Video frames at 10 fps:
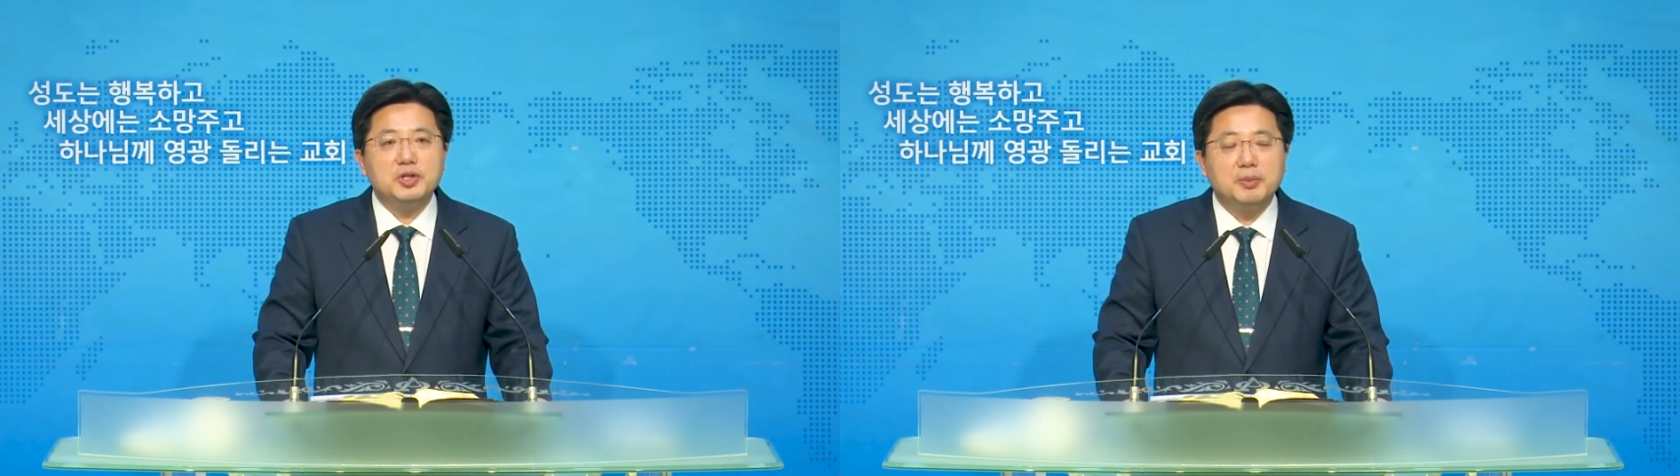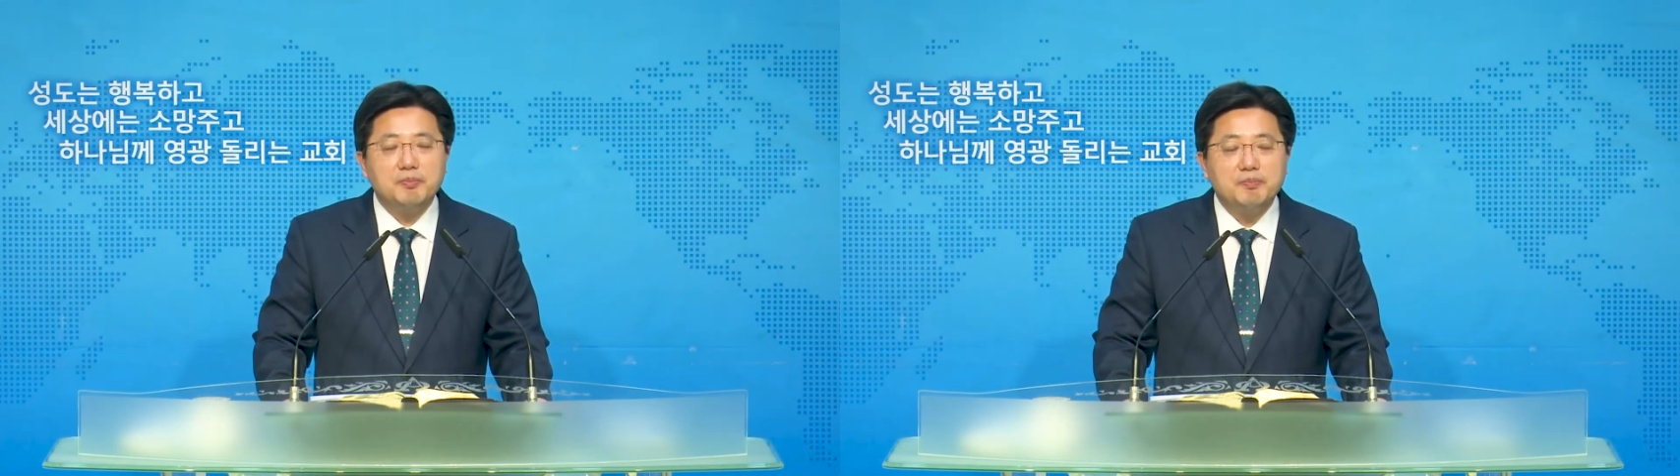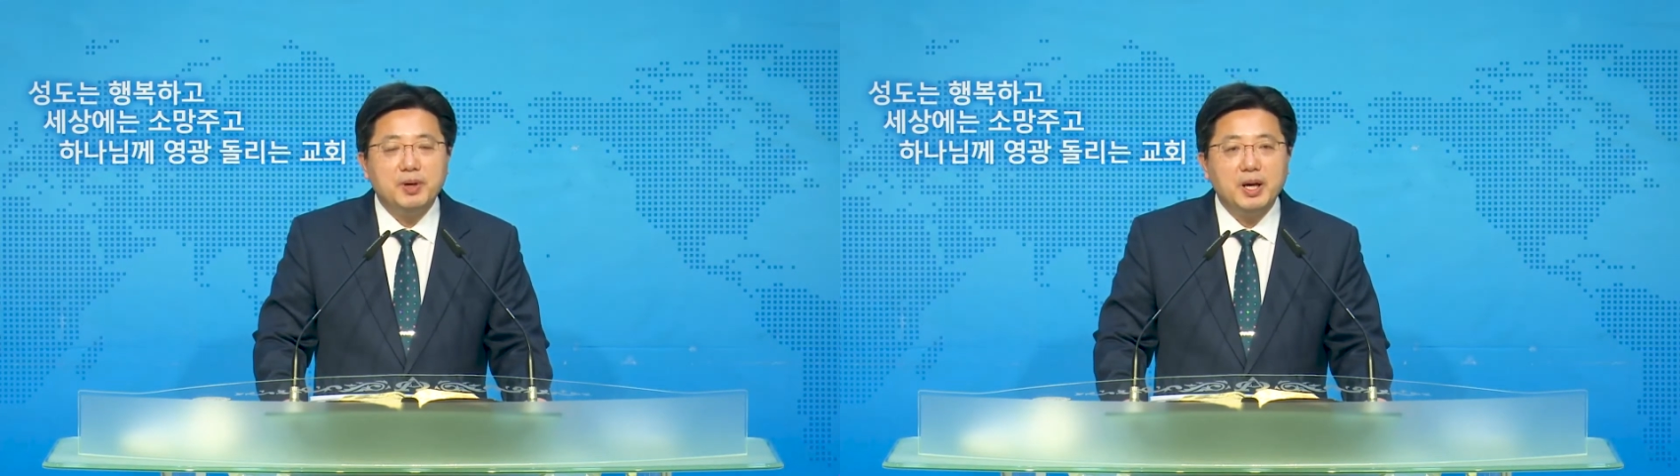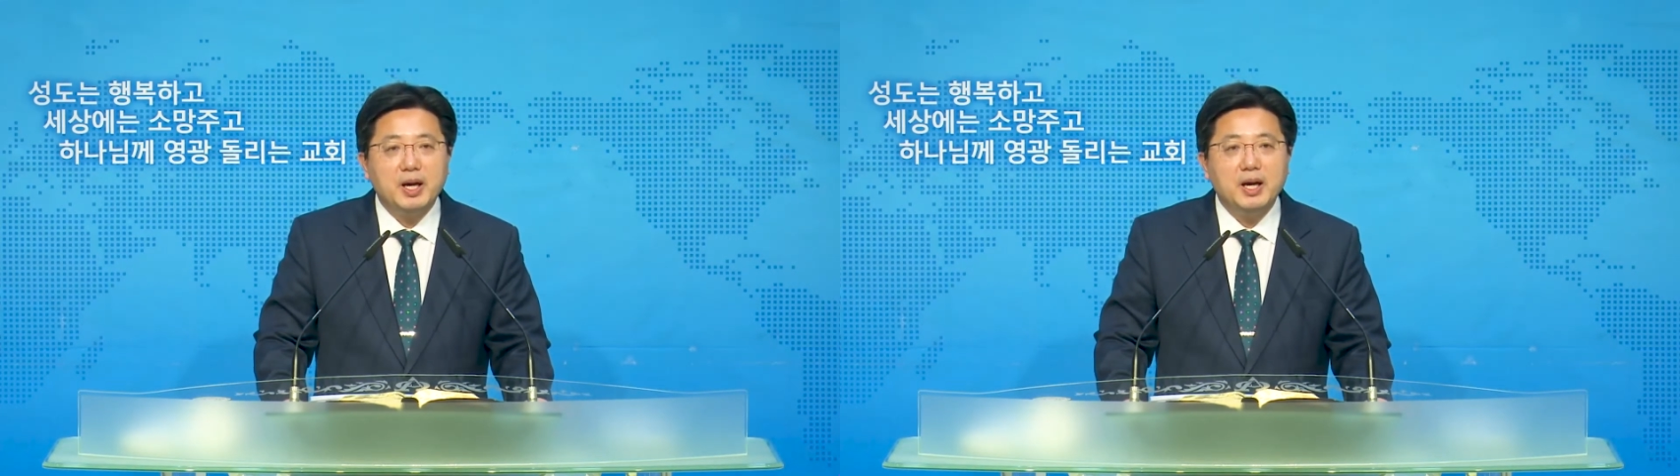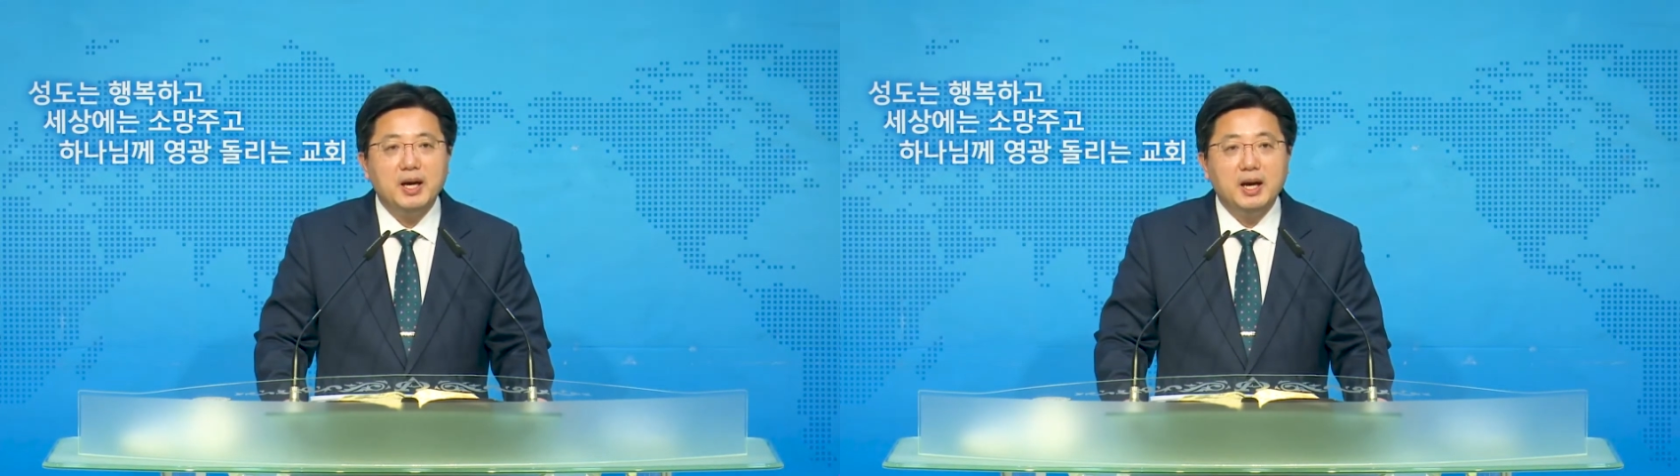
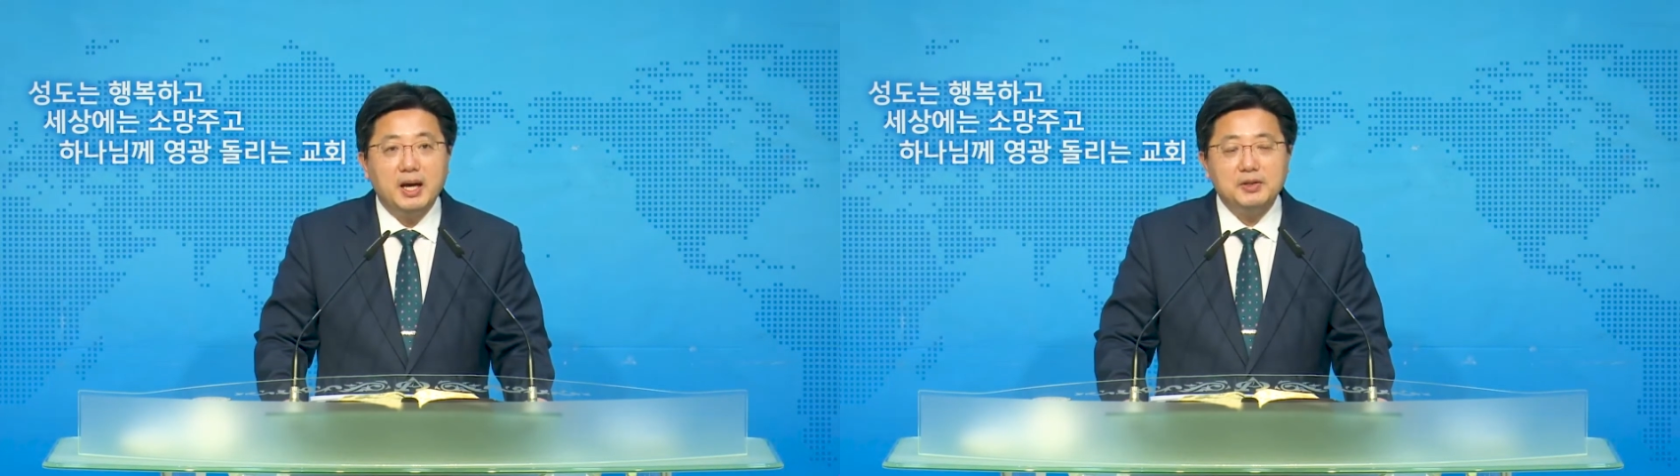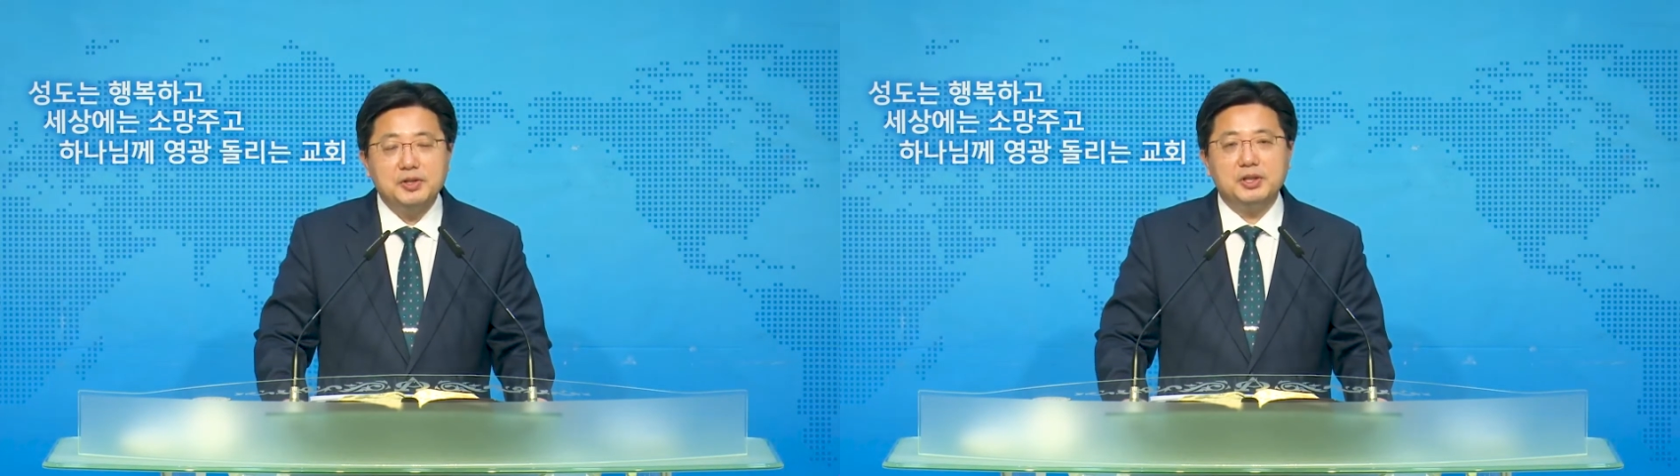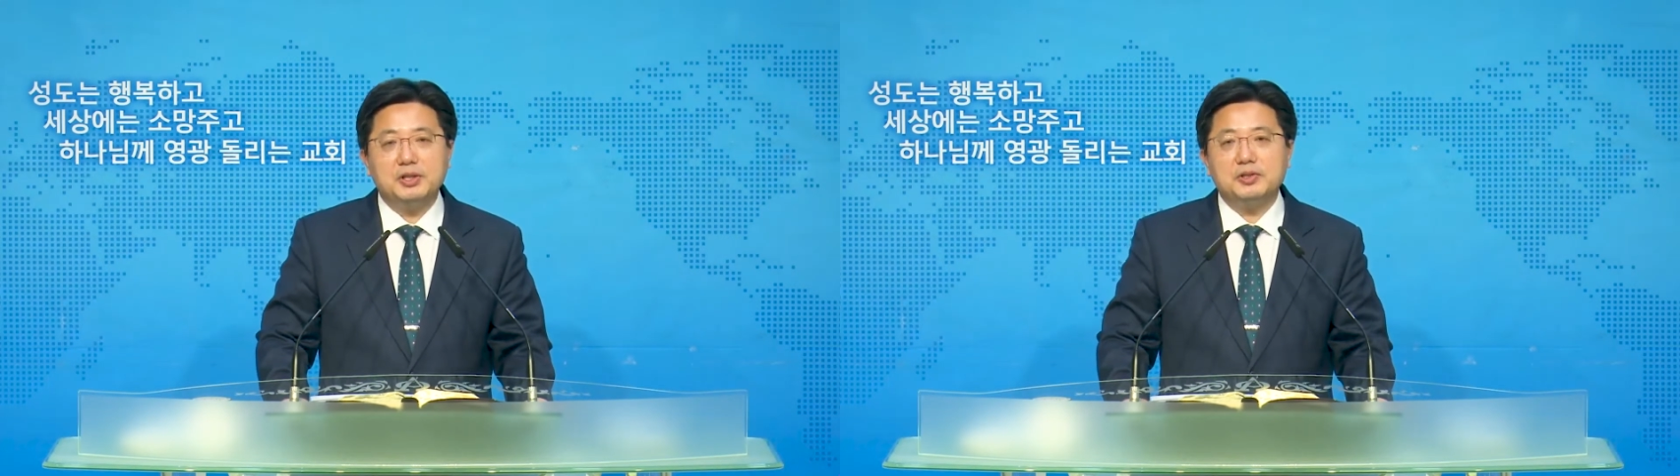전파하시는